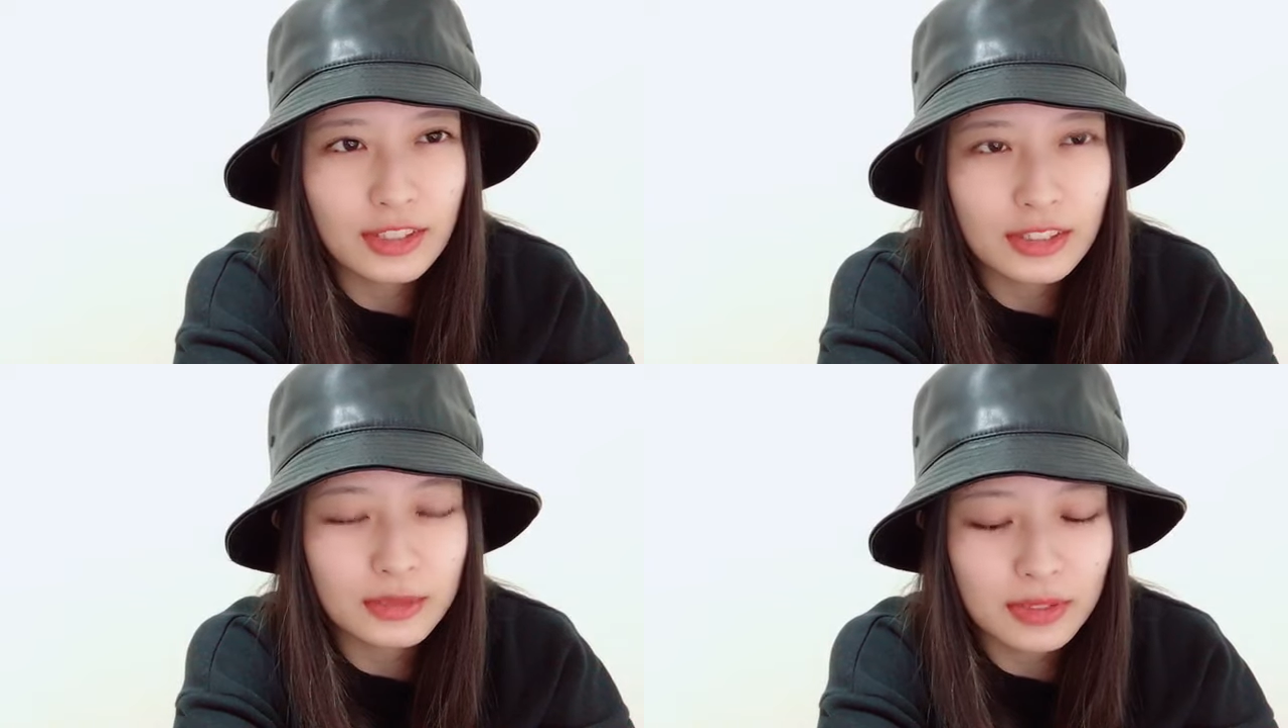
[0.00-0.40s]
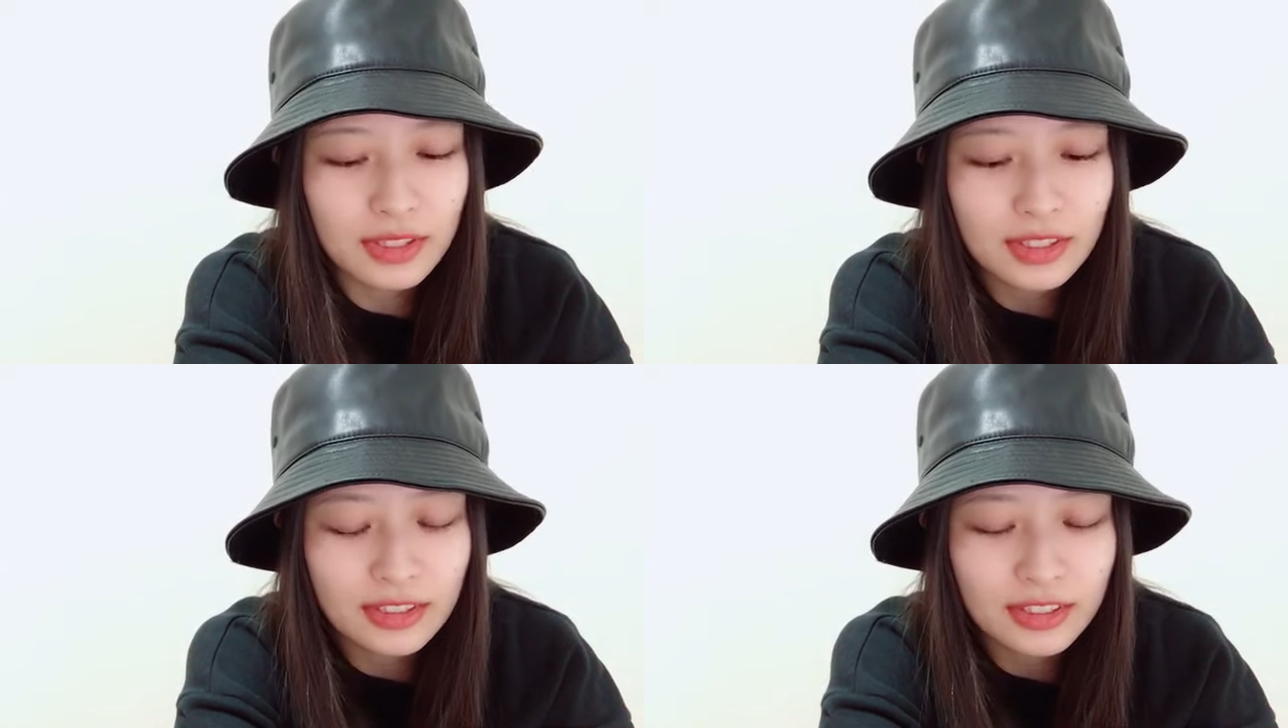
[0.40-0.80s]
の悪魔か
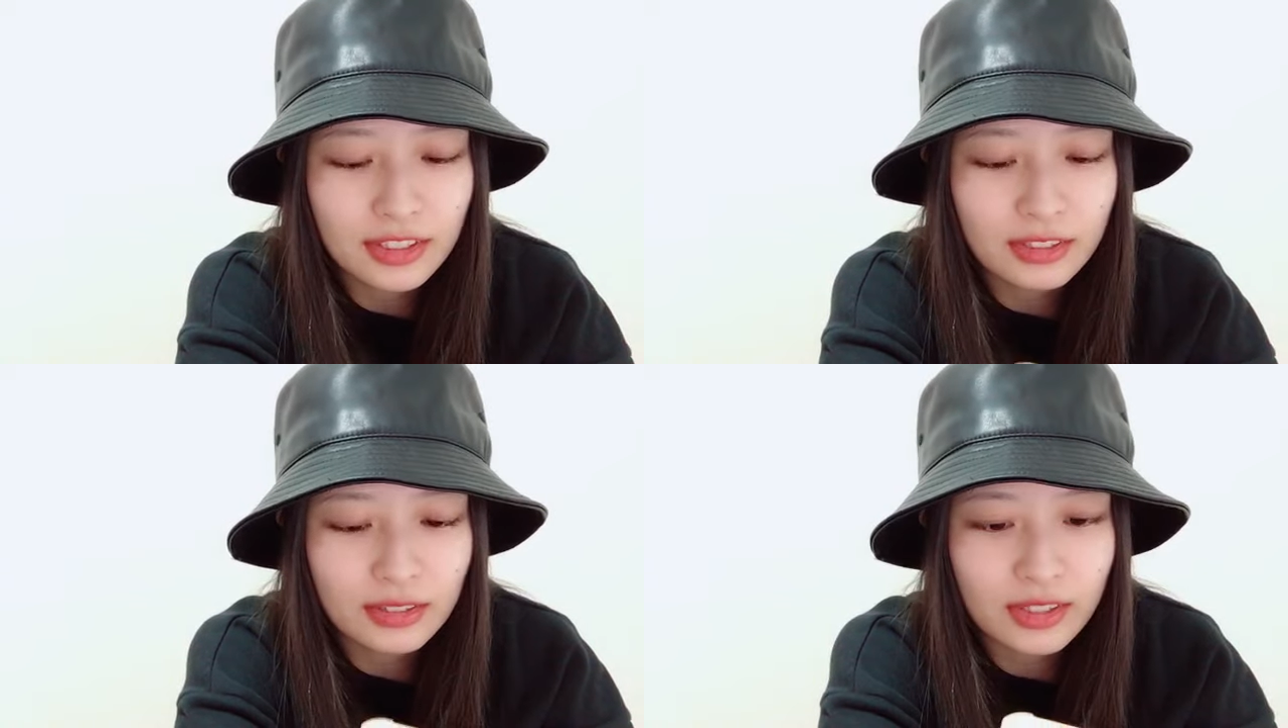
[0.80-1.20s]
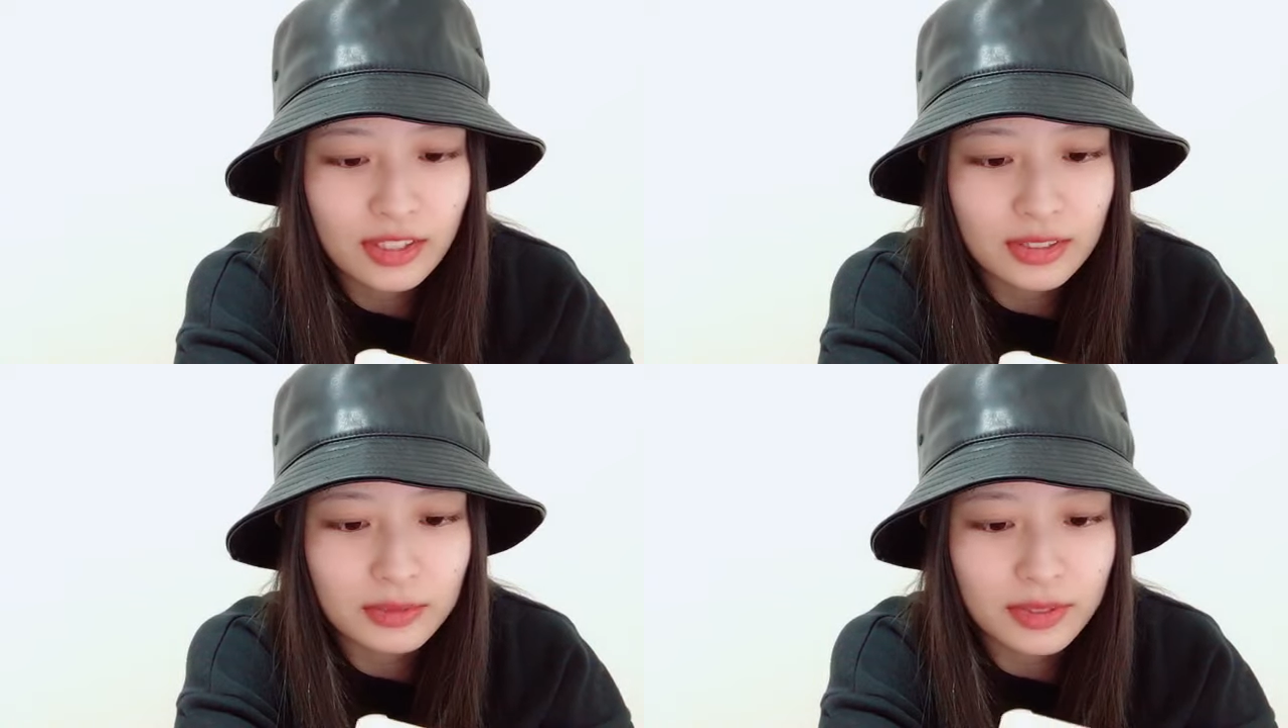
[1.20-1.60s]
なんちゃら刀の
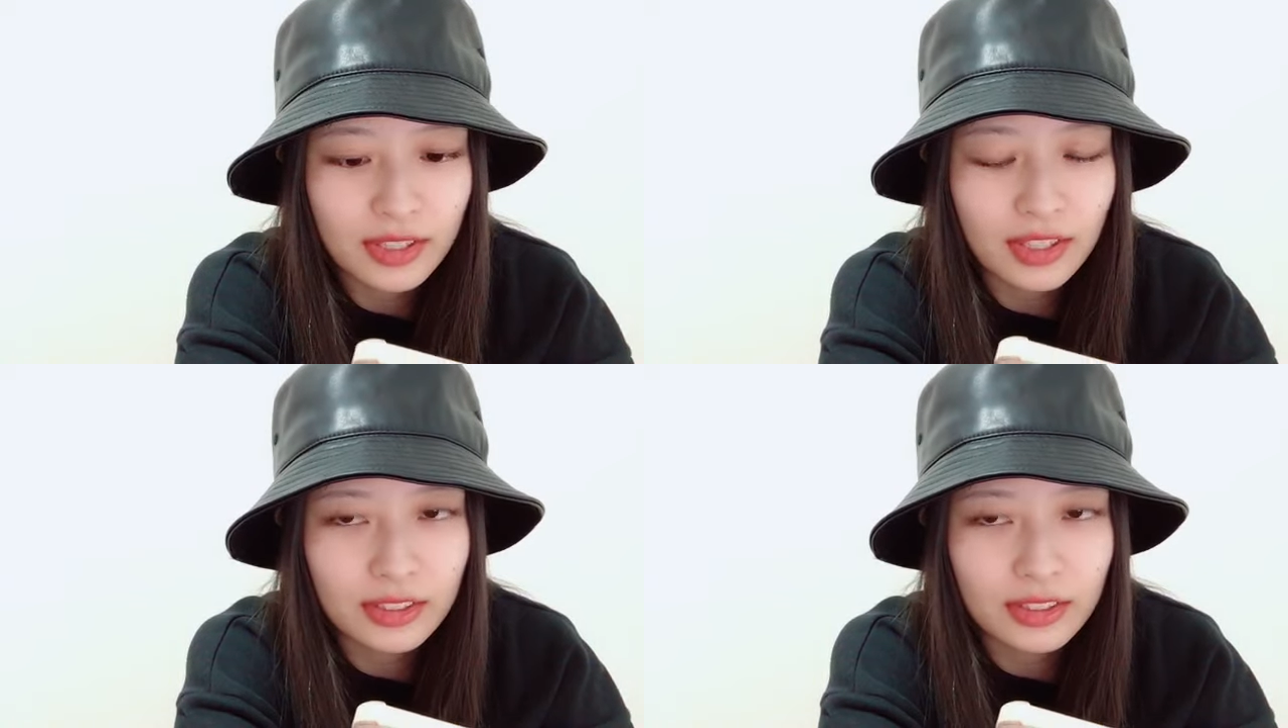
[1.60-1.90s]
悪魔か、